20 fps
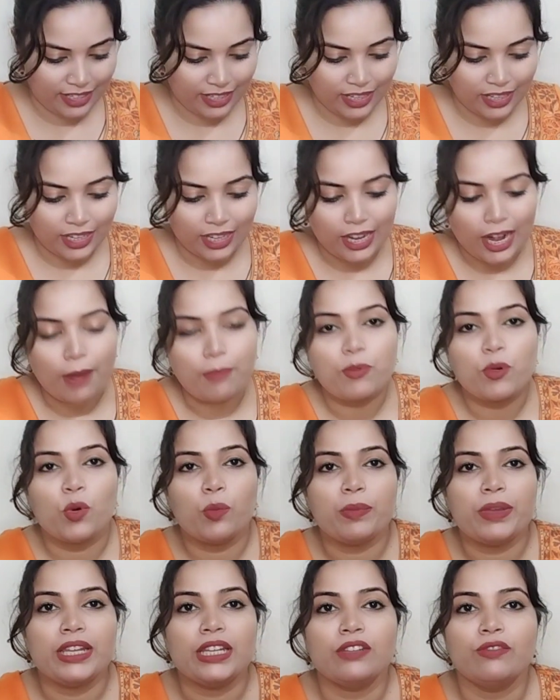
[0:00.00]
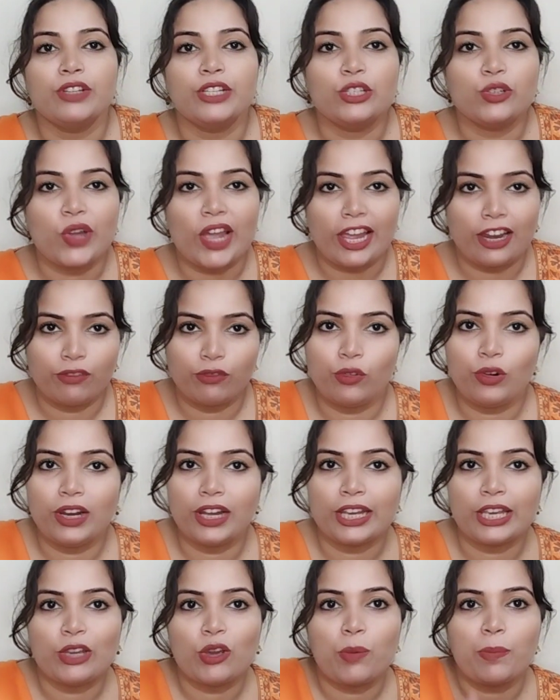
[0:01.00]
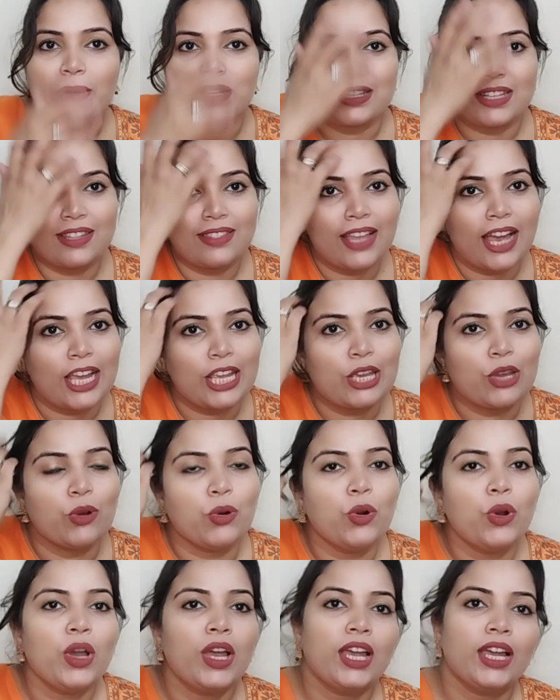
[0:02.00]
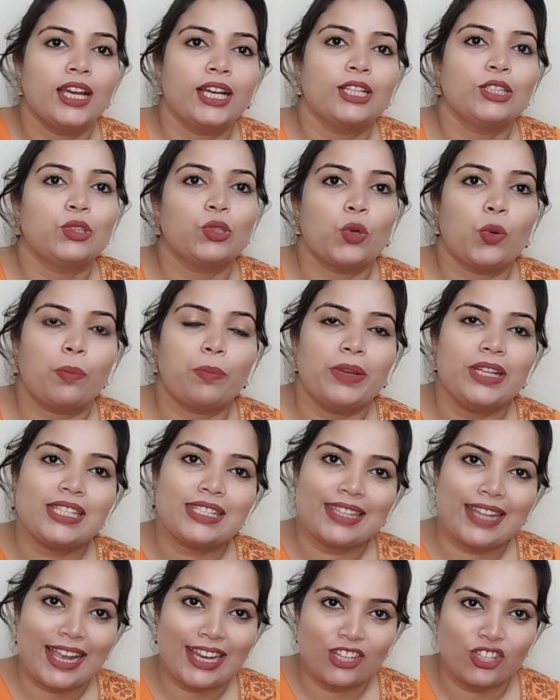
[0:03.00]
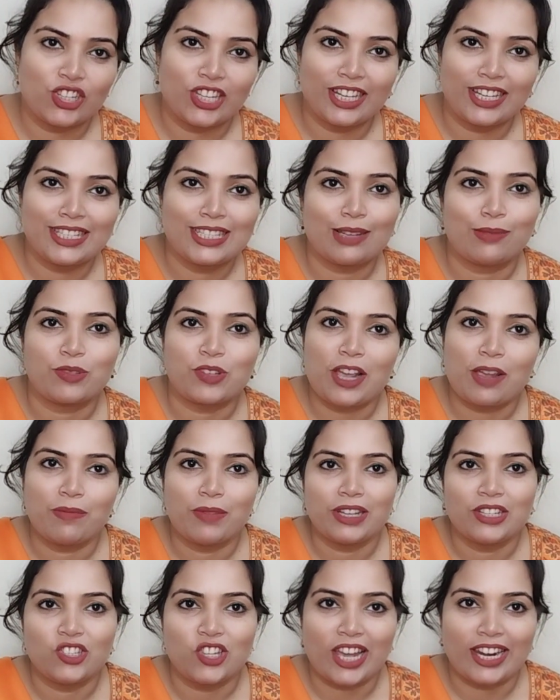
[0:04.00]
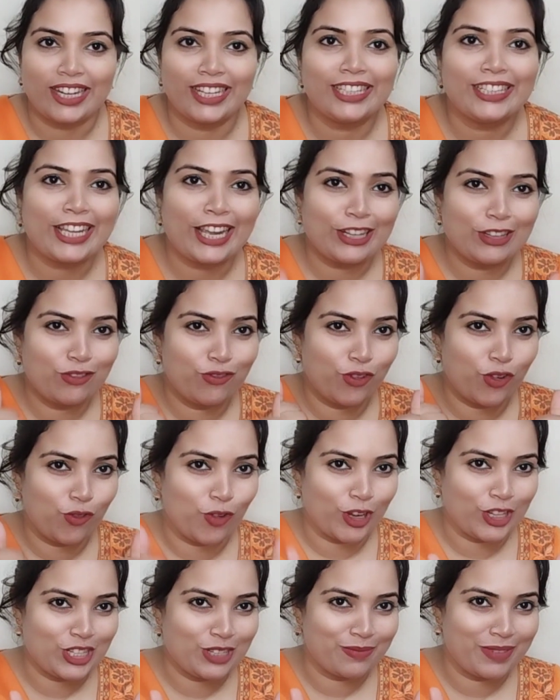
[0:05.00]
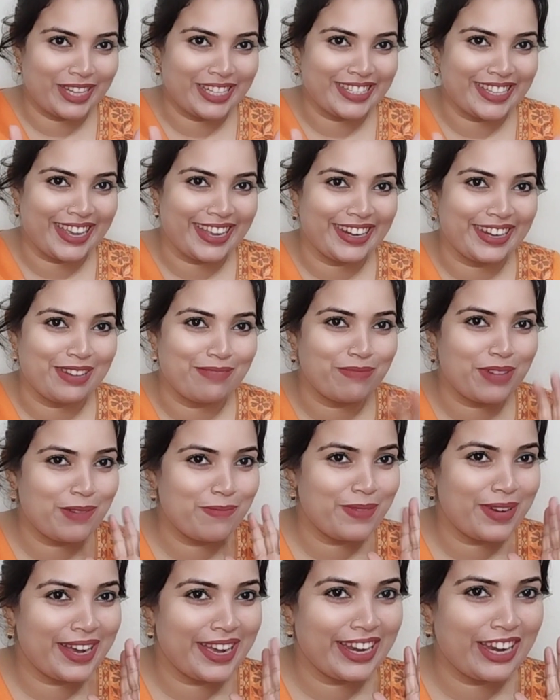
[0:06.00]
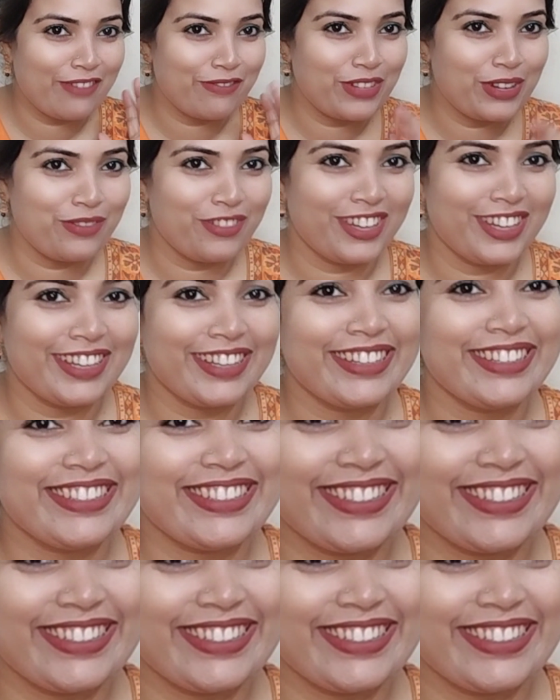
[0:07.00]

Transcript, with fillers: अगर आपको मेरी वीडियो हेल्पफुल लगी हो पसंद आई हो तो प्लीज़ लाइक शेयर एंड सब्सक्राइब माय चैनल थैंक यू फॉर वाचिंग माय चैनल बाय बाय एवरीवन